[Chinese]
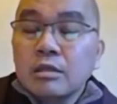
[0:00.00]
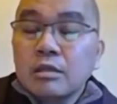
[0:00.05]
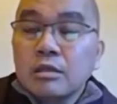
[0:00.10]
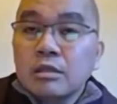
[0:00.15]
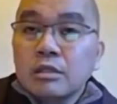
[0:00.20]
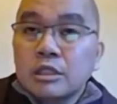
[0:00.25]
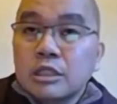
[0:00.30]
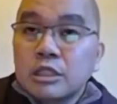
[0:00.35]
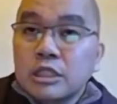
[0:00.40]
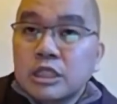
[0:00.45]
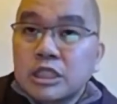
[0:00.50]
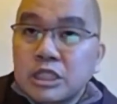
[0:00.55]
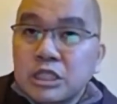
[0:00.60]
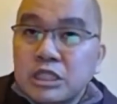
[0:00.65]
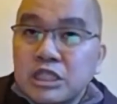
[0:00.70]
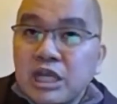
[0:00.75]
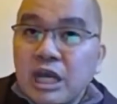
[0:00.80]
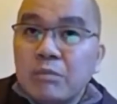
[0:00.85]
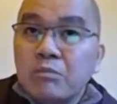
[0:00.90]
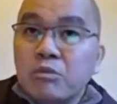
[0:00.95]
是释
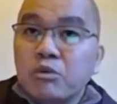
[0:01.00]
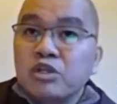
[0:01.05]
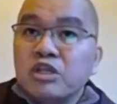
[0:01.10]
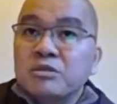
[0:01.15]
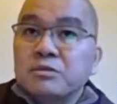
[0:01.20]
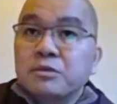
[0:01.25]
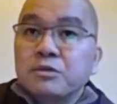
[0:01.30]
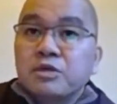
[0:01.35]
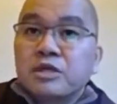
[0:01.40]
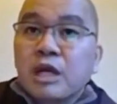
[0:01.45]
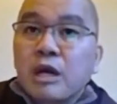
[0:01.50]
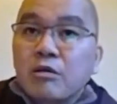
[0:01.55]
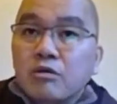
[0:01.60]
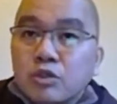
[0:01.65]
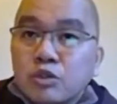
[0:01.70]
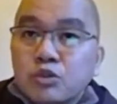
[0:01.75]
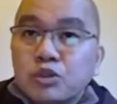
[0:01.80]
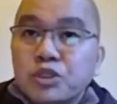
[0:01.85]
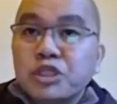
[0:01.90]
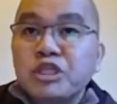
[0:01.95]
迦牟尼佛告
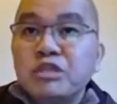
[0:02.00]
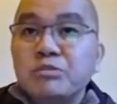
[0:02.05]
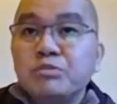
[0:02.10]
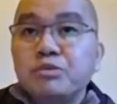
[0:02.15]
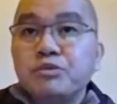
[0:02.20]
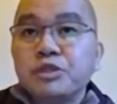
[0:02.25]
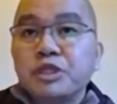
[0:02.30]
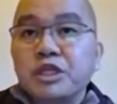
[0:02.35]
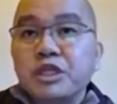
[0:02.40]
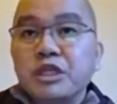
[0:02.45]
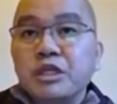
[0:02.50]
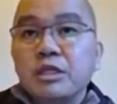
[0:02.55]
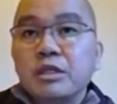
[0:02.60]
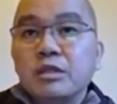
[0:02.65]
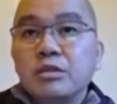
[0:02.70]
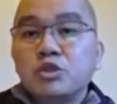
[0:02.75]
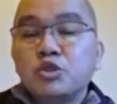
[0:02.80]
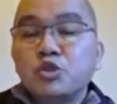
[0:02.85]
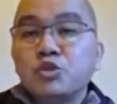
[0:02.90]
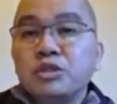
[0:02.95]
诉西菩提
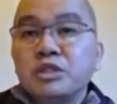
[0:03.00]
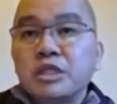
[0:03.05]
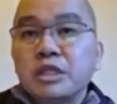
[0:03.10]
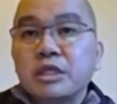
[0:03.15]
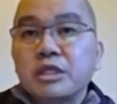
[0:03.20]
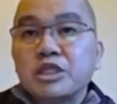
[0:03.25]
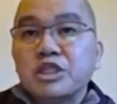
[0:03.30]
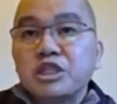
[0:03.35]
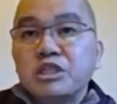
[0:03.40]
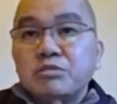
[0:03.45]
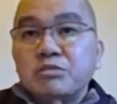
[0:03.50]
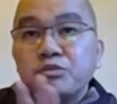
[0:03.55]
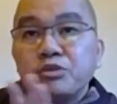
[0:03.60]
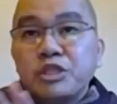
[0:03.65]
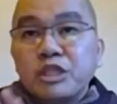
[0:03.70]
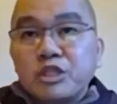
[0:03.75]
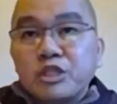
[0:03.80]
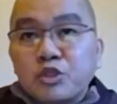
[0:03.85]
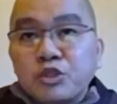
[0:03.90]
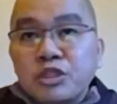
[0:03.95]
尊者，西菩
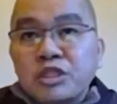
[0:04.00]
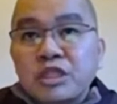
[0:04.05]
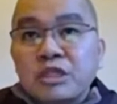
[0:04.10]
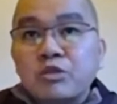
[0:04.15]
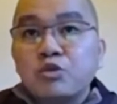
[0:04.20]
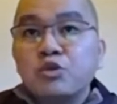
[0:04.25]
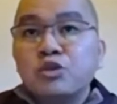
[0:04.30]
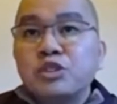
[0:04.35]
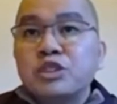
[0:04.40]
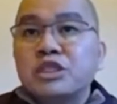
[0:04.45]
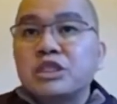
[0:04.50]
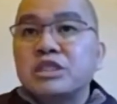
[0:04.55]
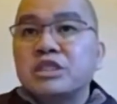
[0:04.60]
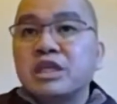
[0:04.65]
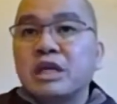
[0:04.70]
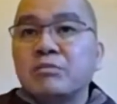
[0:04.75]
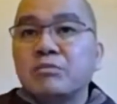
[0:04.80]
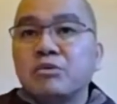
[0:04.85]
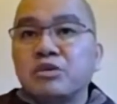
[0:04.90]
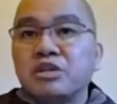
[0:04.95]
提尊者问释迦
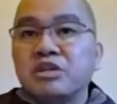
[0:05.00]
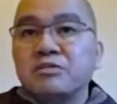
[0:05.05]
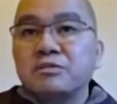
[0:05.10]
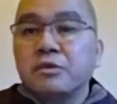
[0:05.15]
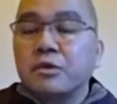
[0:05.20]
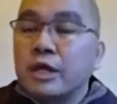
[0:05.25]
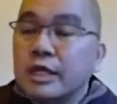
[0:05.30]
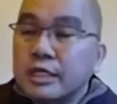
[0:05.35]
牟尼佛，